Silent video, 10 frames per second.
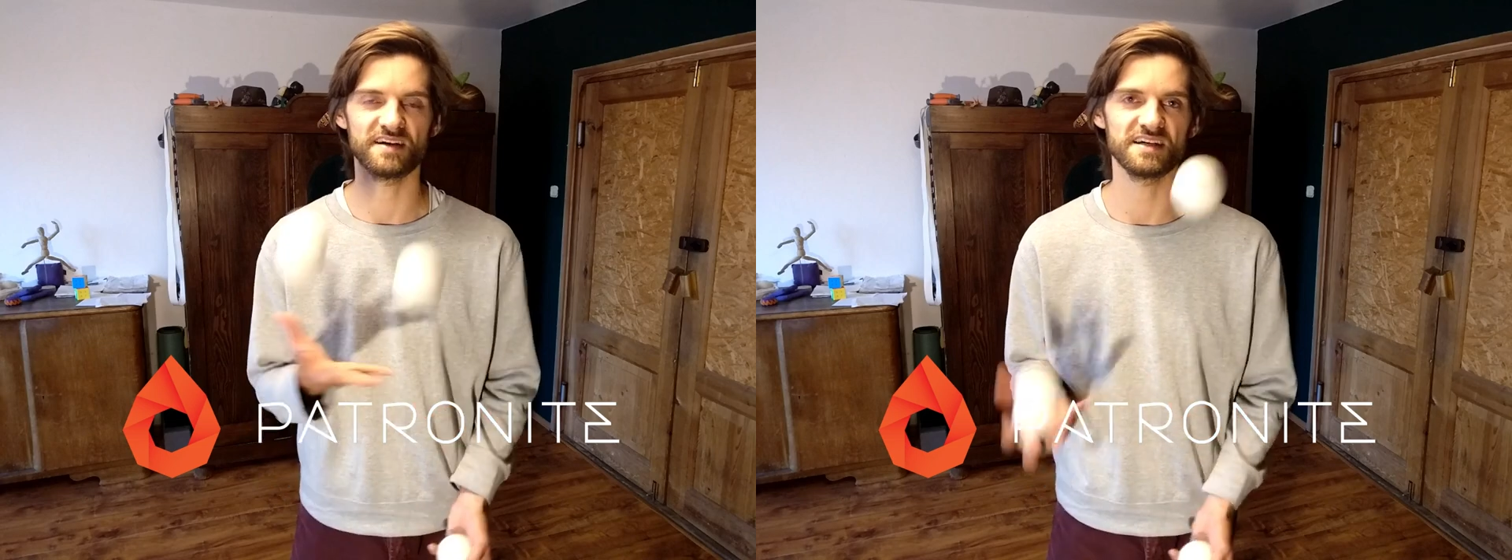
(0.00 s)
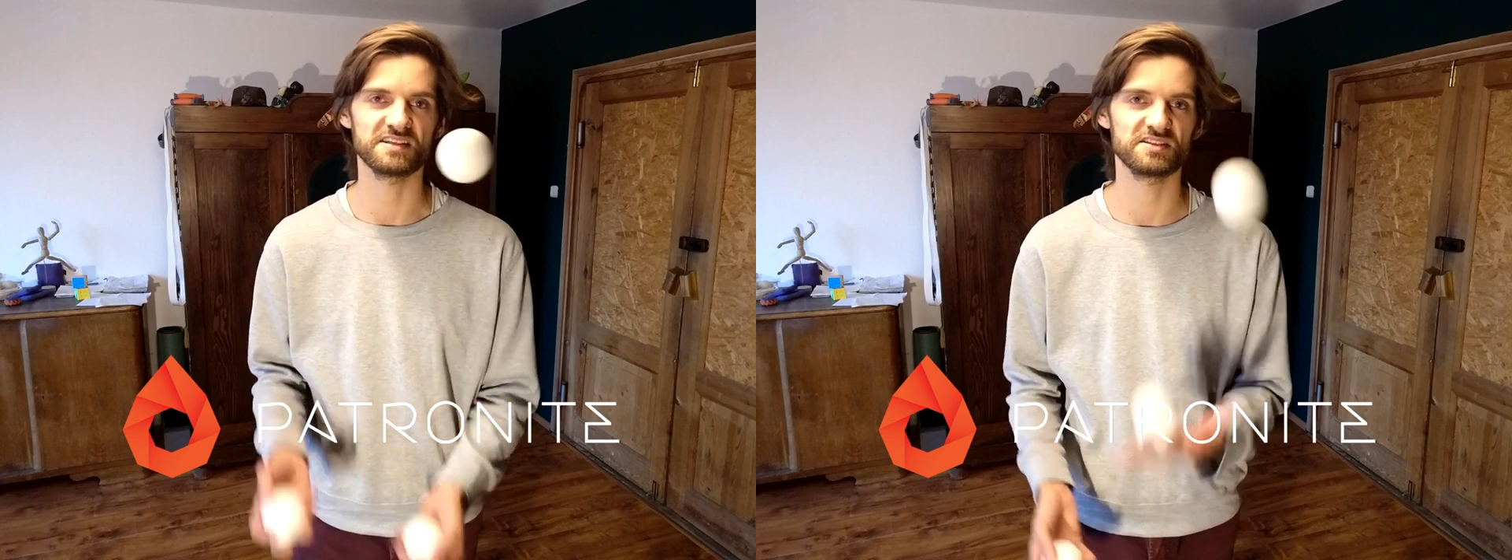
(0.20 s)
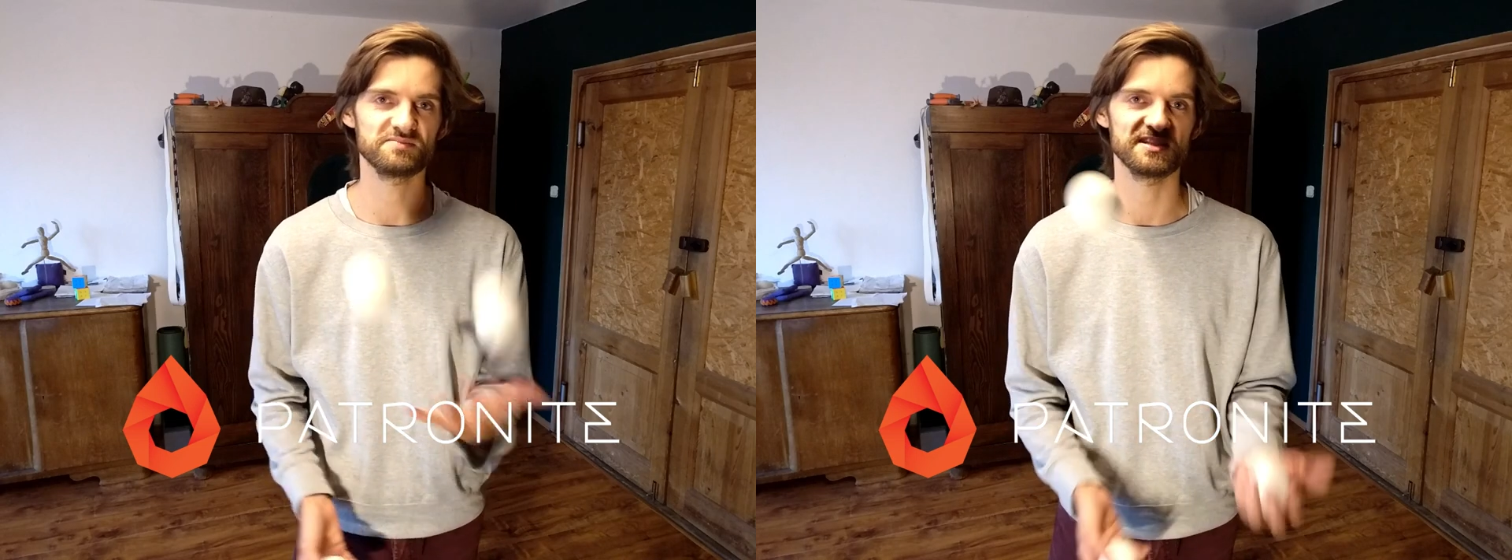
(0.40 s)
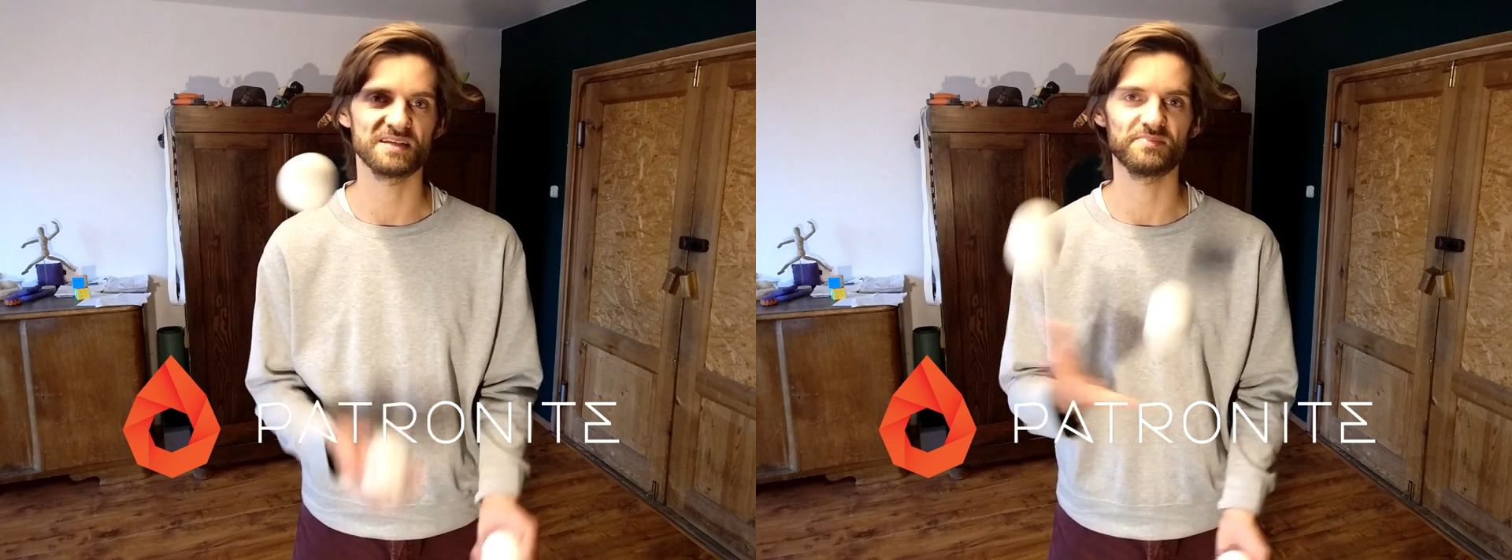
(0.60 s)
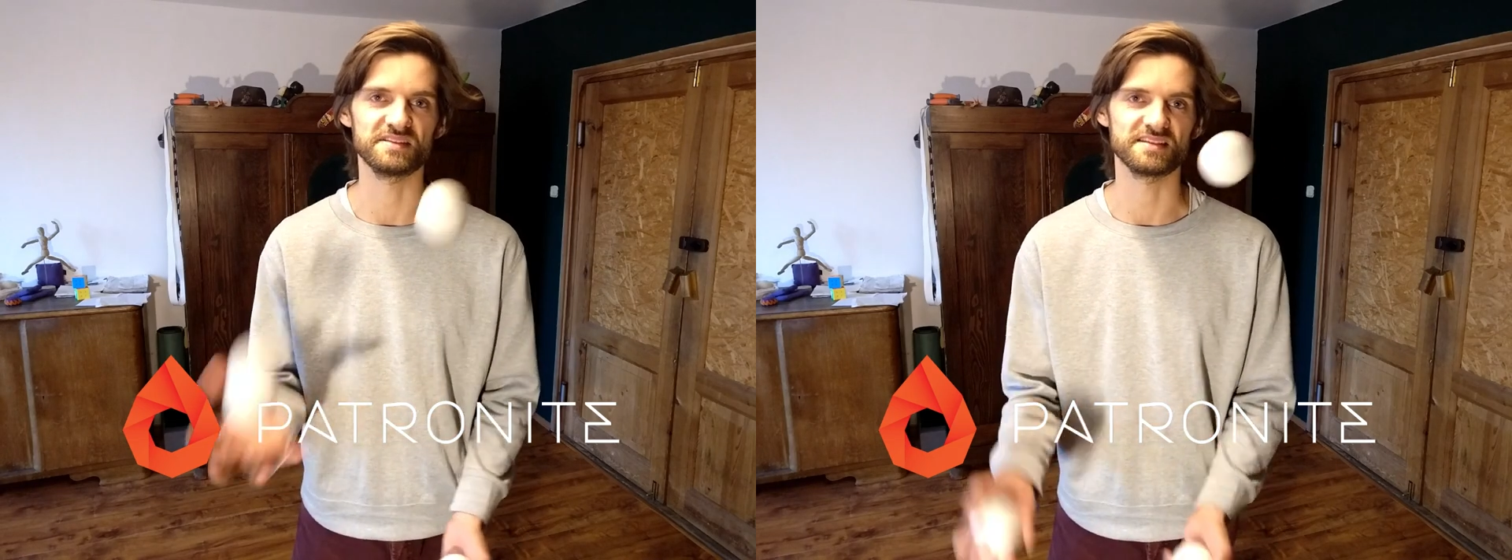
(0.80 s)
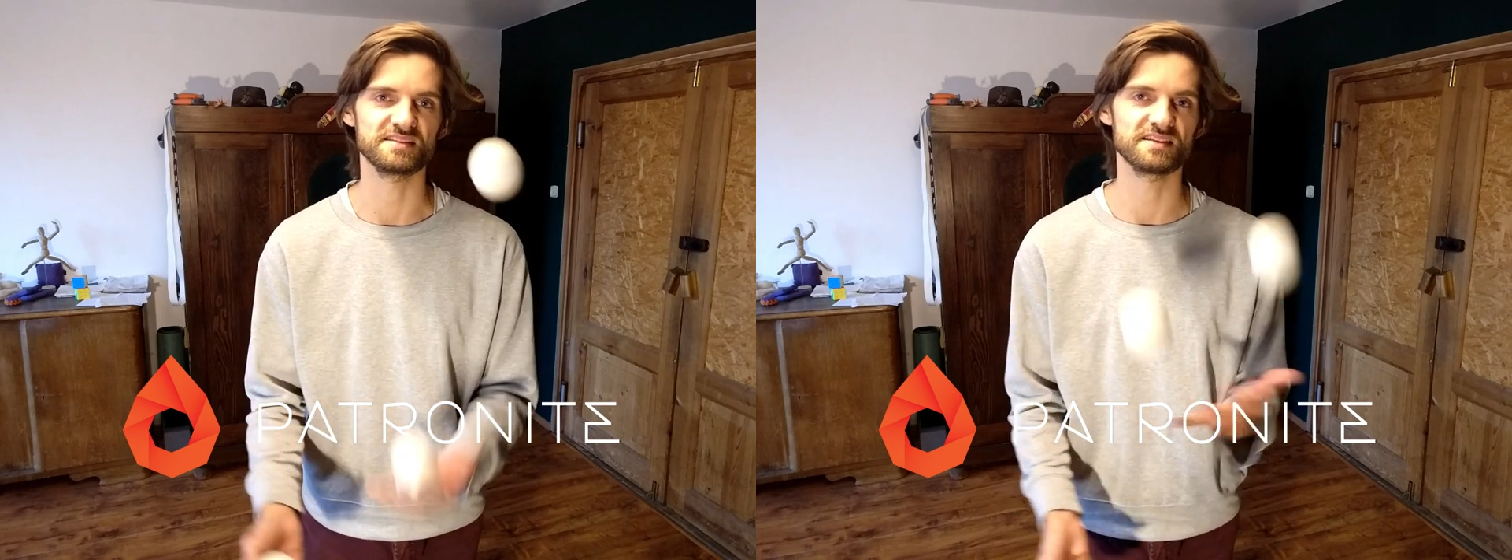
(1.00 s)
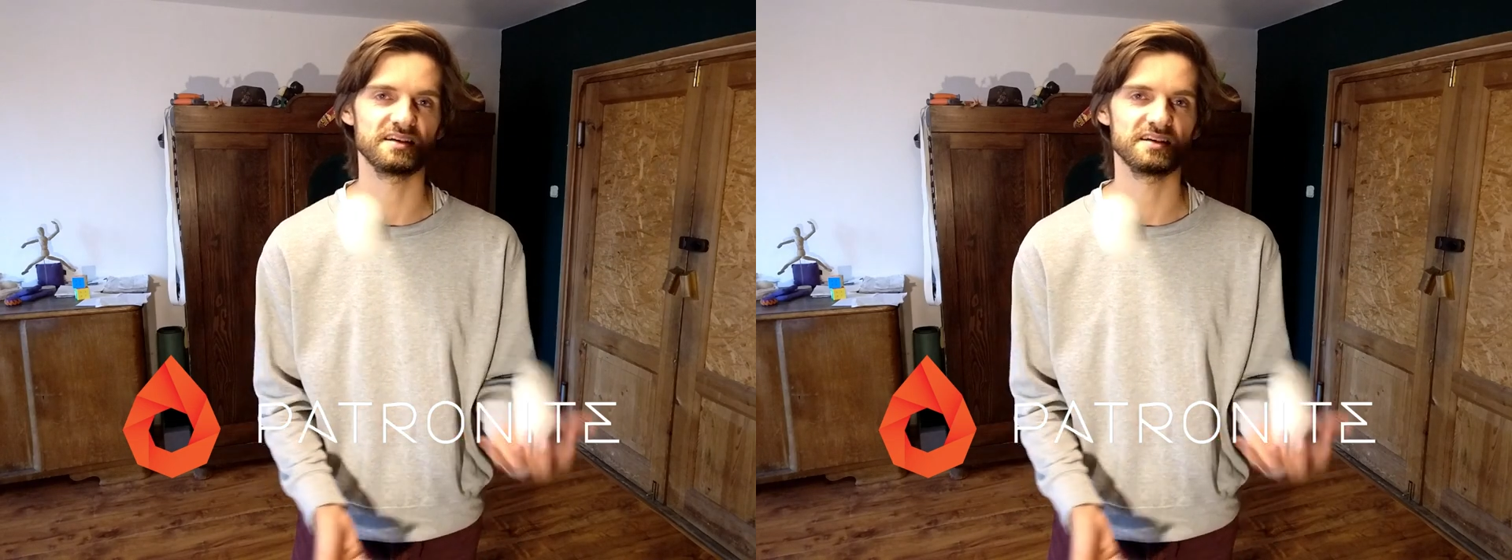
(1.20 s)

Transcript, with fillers: nie wahaj się do mnie napisać.